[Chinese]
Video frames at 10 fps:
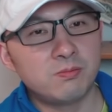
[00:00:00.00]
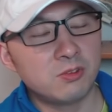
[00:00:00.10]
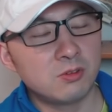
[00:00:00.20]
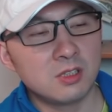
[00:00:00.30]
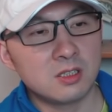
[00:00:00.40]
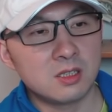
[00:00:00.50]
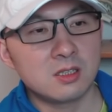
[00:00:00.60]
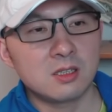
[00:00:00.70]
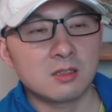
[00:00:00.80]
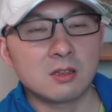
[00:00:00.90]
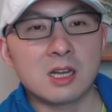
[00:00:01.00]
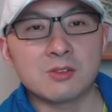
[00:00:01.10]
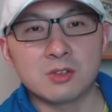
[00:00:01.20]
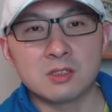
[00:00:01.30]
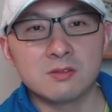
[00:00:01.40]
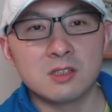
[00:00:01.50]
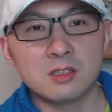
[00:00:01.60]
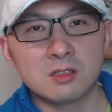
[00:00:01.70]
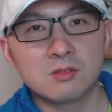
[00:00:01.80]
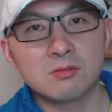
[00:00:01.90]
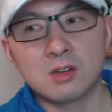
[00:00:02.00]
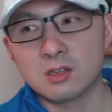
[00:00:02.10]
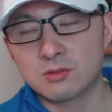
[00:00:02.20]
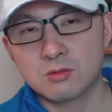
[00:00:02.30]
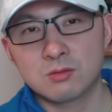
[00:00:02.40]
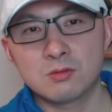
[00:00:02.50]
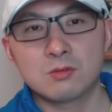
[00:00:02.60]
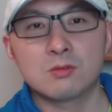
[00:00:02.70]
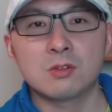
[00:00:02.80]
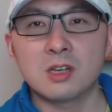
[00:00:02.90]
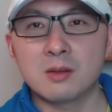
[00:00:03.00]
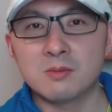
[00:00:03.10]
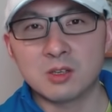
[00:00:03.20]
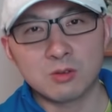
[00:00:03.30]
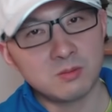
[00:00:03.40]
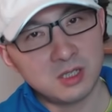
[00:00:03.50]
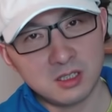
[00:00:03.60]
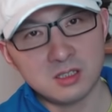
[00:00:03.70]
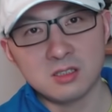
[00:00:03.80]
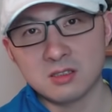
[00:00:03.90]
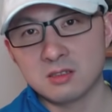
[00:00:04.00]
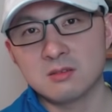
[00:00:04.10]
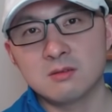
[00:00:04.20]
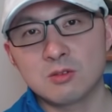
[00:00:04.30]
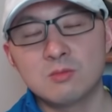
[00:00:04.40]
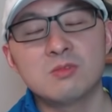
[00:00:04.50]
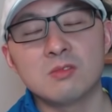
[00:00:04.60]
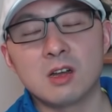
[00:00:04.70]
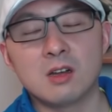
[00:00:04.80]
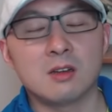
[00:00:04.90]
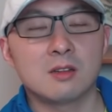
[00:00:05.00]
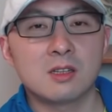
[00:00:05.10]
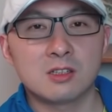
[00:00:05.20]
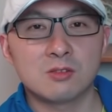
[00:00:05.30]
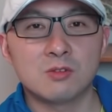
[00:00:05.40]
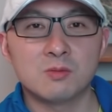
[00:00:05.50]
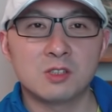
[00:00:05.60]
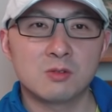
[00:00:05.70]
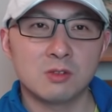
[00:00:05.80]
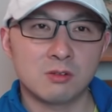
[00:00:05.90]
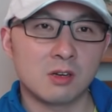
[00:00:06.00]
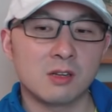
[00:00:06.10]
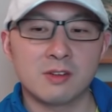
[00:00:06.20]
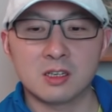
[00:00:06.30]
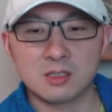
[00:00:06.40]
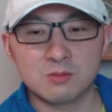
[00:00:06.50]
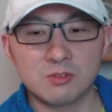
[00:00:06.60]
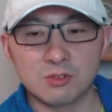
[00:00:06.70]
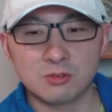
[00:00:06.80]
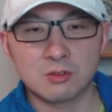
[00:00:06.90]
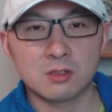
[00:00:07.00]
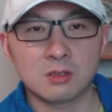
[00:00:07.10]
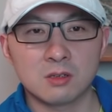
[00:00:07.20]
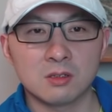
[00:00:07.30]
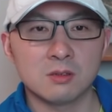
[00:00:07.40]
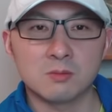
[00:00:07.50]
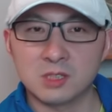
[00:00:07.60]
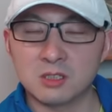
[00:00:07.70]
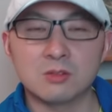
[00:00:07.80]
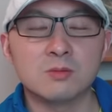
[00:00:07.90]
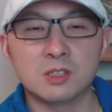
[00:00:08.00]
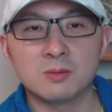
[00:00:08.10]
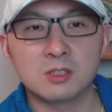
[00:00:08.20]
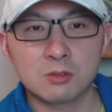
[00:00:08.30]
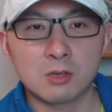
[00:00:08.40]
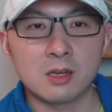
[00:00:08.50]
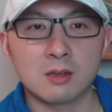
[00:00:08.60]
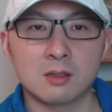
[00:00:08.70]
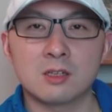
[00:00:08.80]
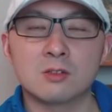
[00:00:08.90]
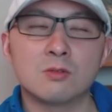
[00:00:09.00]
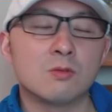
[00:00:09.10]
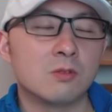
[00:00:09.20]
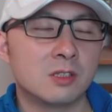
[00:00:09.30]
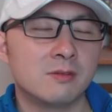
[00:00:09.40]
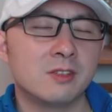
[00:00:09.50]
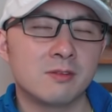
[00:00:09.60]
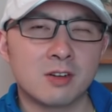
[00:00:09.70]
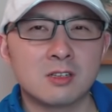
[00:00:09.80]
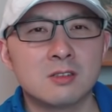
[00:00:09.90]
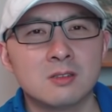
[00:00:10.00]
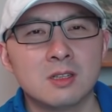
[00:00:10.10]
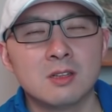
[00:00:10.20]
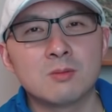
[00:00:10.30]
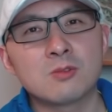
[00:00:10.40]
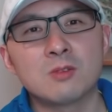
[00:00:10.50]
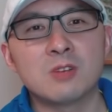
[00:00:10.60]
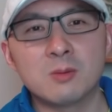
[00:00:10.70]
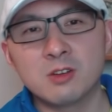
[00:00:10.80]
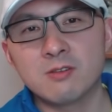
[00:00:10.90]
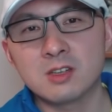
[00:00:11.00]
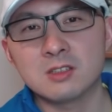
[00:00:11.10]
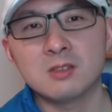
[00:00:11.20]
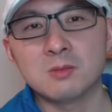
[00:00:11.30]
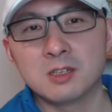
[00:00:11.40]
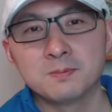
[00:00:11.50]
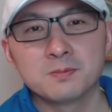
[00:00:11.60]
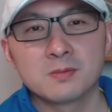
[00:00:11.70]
不过呢，现在这个大选仍未结束啊。虽然美国的媒体已经公布了啊，但是我们过一会儿另外一个节目会说到底媒体公布能不能算啊？但是我认为，反正川普还没有放弃嘛，